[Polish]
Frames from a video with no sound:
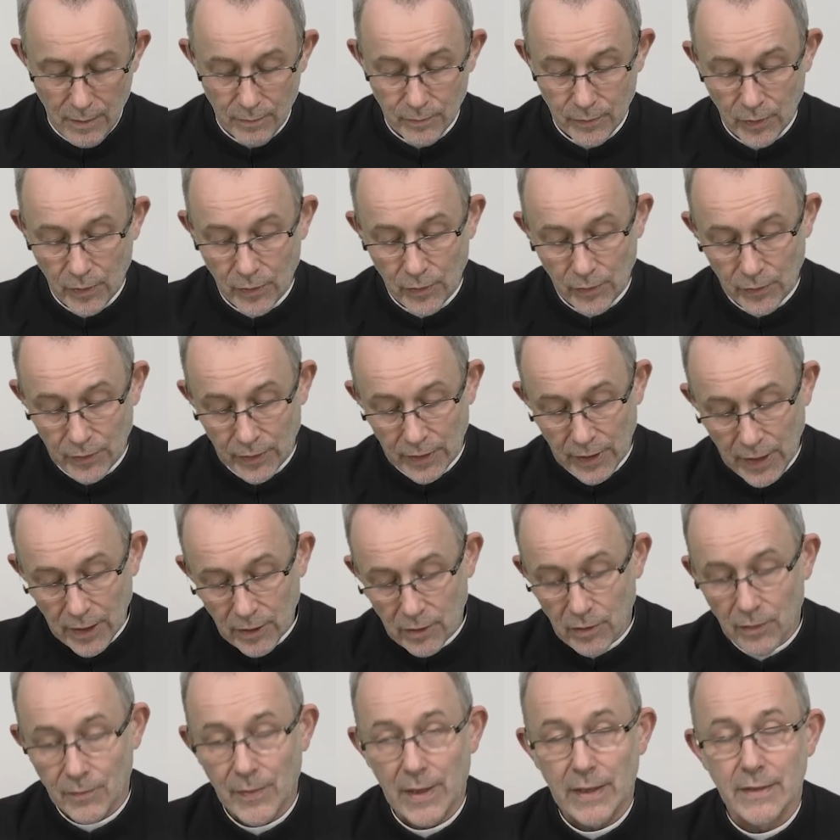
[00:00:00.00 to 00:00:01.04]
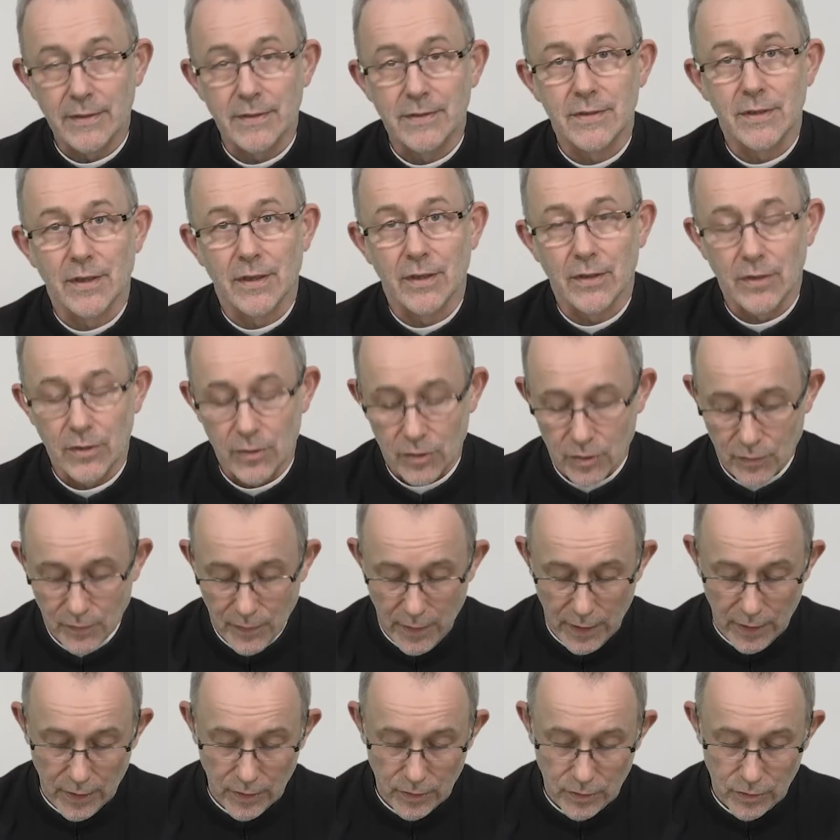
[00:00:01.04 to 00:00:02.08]
Po Jego męce i
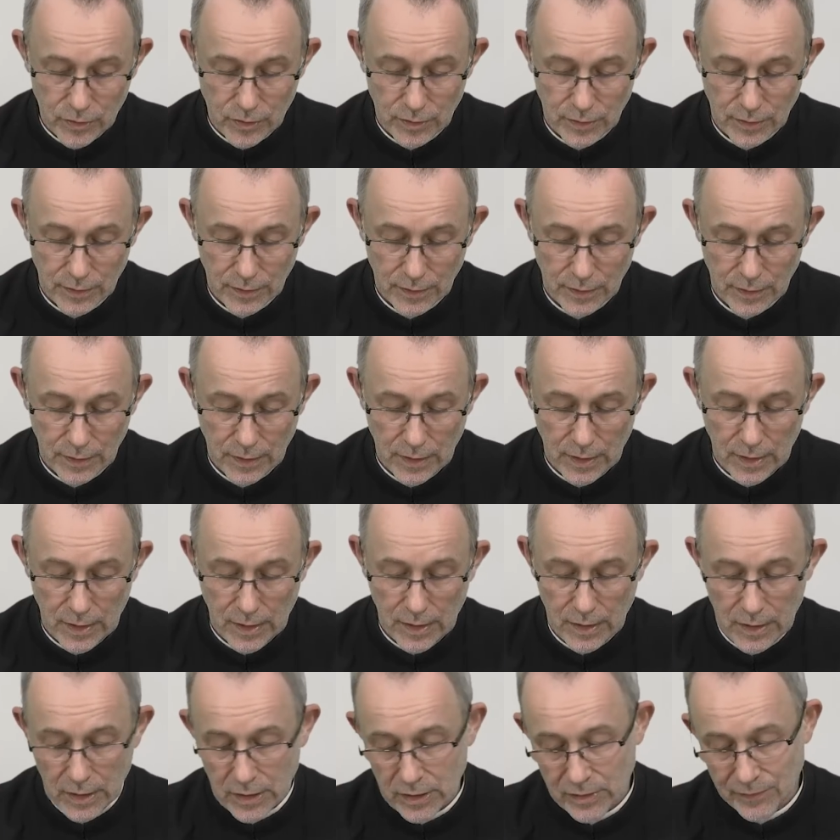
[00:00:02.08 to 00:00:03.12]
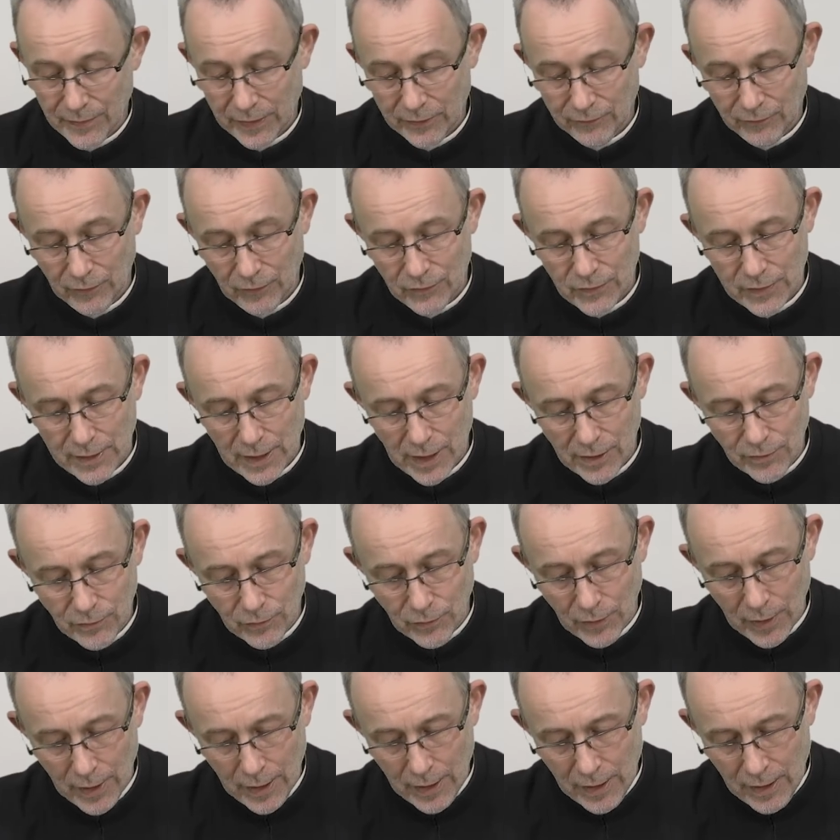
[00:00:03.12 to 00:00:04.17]
śmierci i
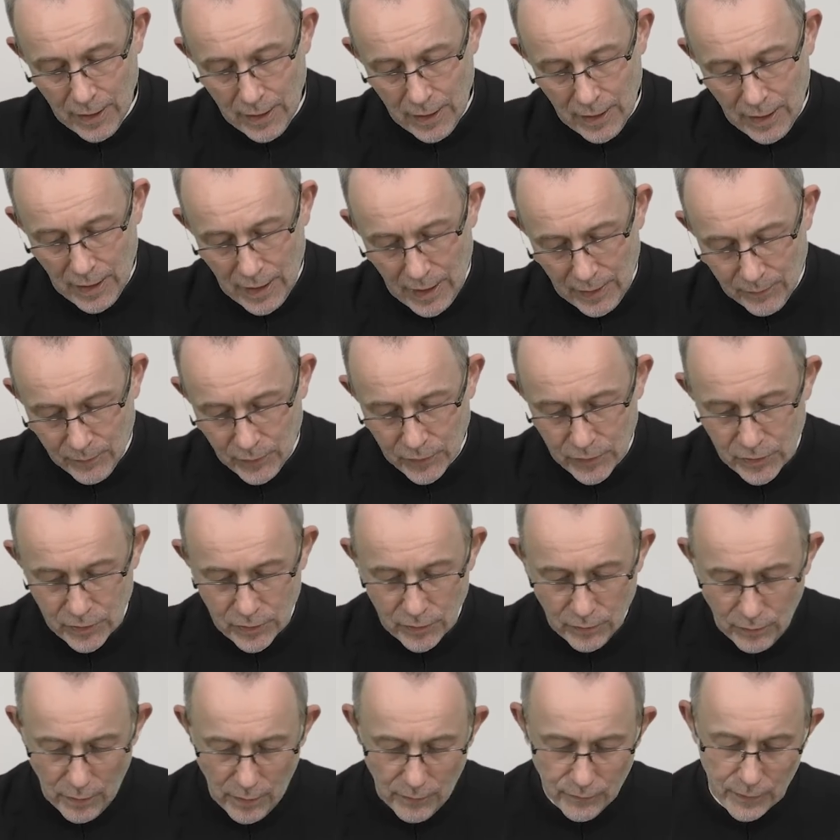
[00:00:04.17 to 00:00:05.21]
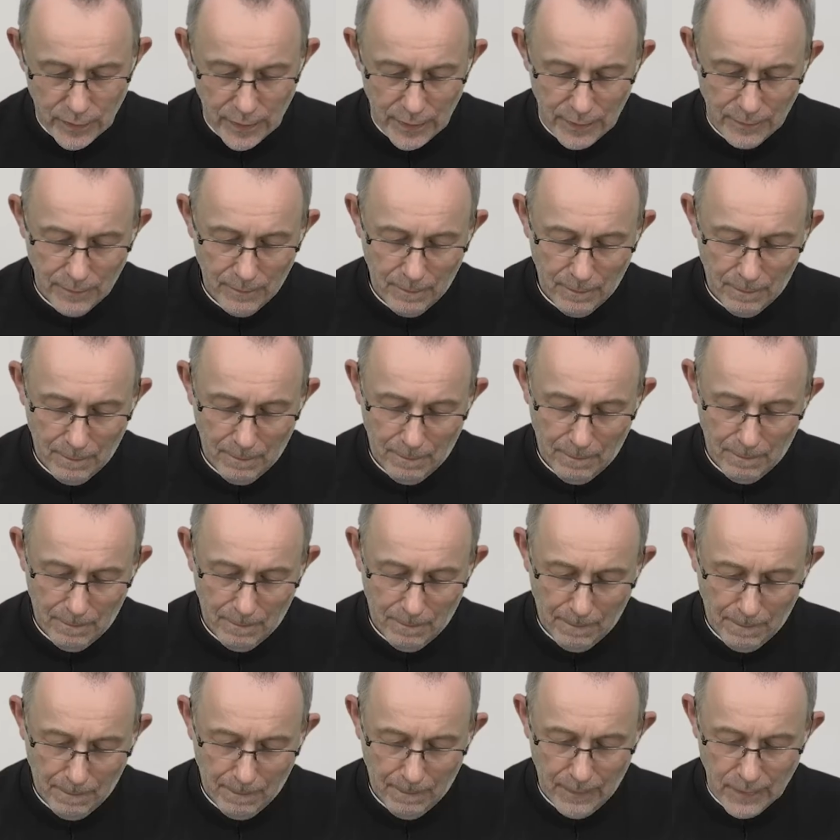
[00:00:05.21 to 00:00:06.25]
zmartwychwstaniu apostołowie
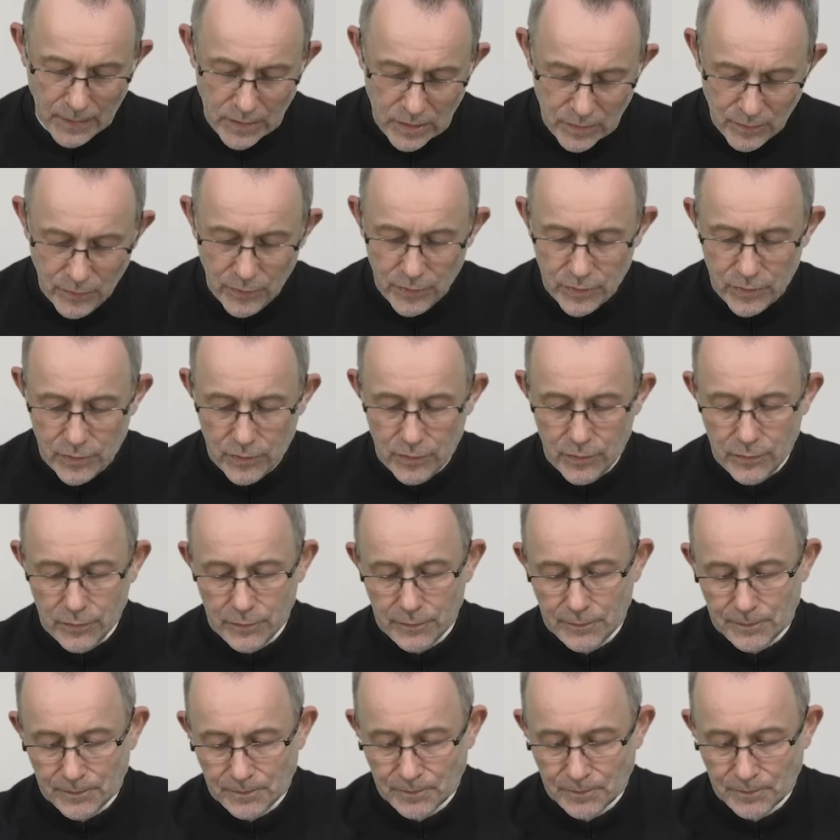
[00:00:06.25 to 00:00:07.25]
z mocą